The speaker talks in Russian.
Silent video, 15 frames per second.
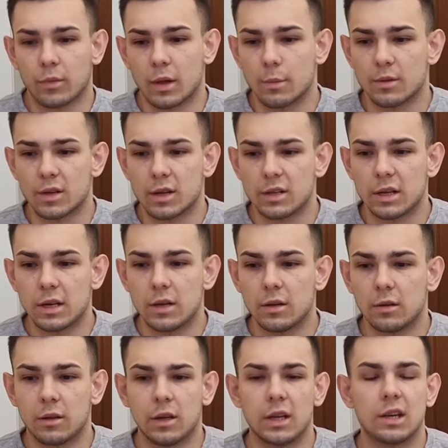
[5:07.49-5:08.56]
Там заказали
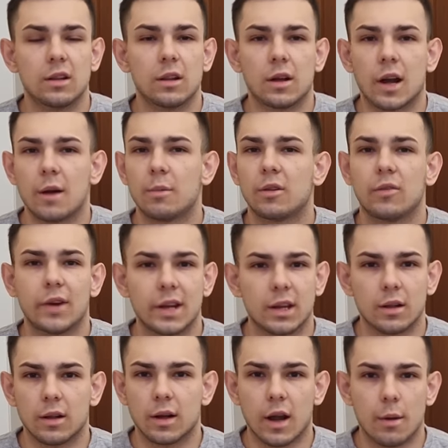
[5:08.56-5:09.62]
3 килограмма, 2
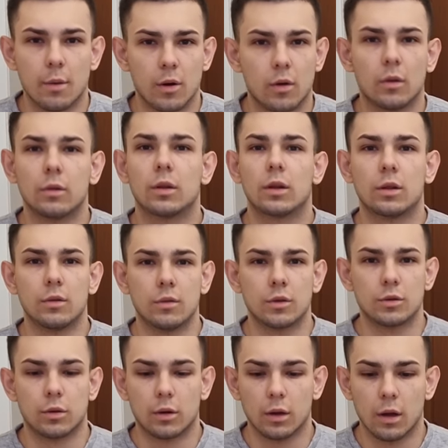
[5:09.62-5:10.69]
килограмма какого-то одного
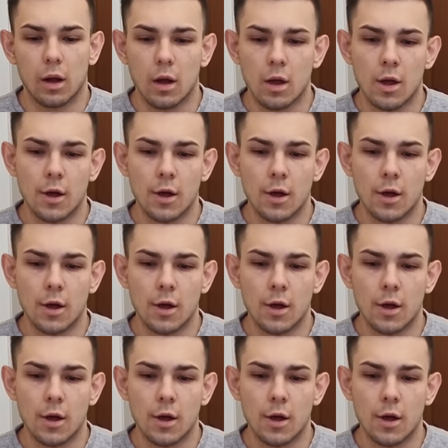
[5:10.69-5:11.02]
сорта.